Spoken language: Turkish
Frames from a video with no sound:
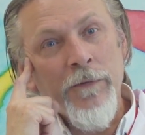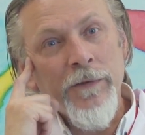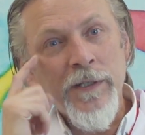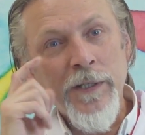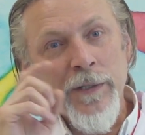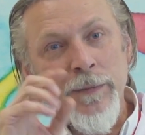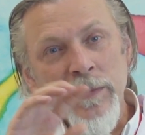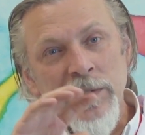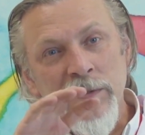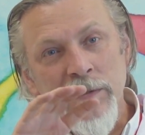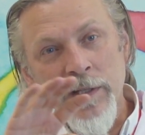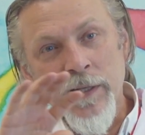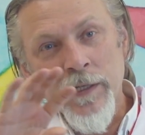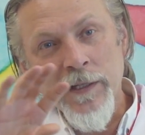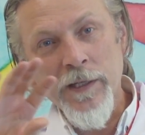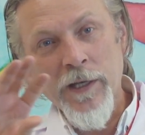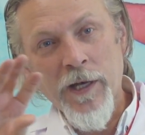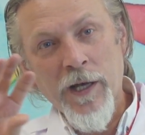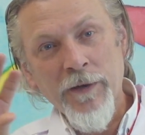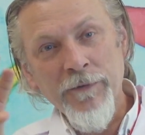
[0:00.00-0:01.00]

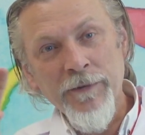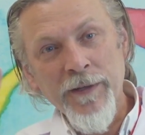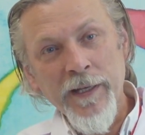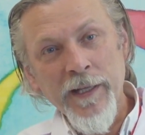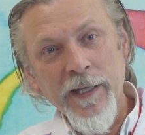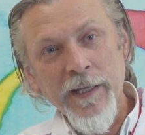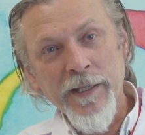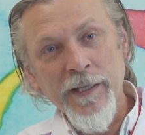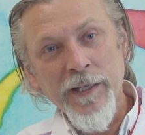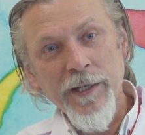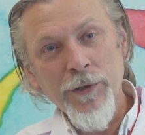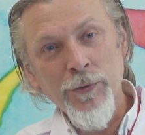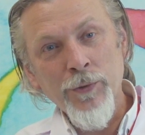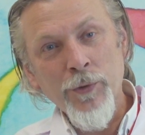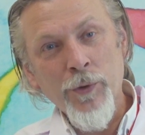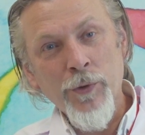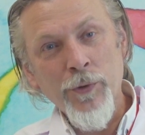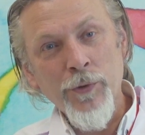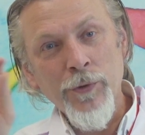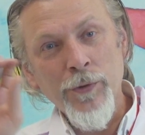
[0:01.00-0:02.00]
kırmızıdan kahverengiye
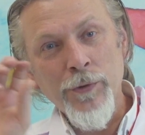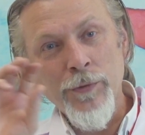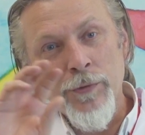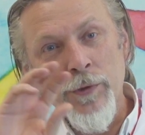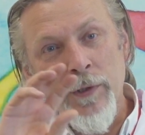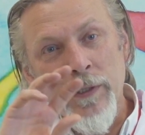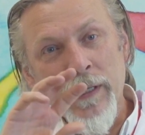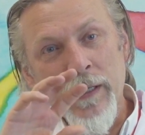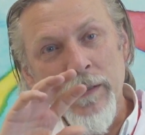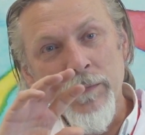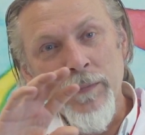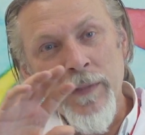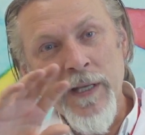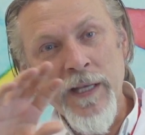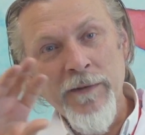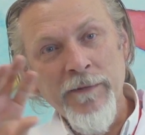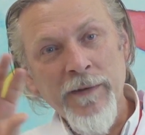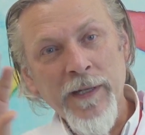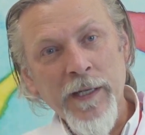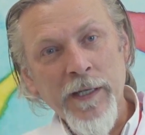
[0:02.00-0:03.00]
doğru dönen
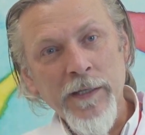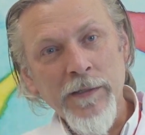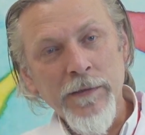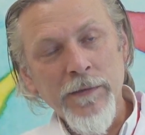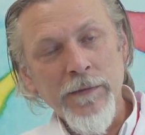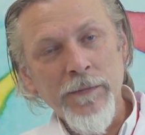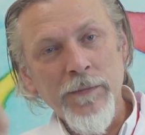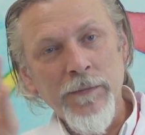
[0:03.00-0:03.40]
meyveler.